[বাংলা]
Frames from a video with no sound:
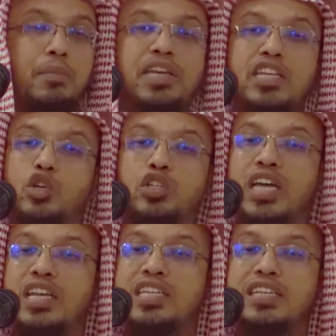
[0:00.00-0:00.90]
আমি নিজেও
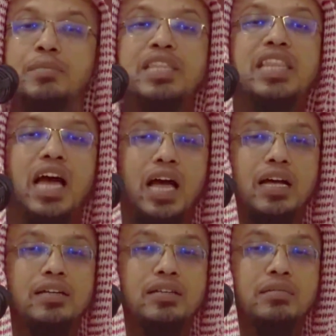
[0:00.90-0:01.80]
জানি যে এটা মিথ্যা
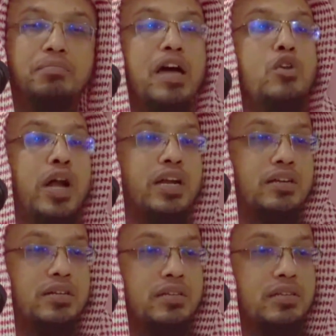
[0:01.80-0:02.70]

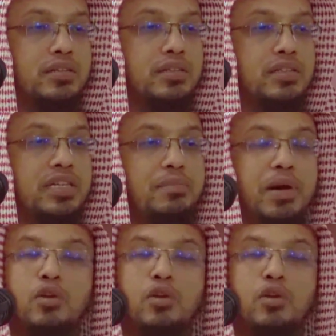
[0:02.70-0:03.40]
বানোয়াট এই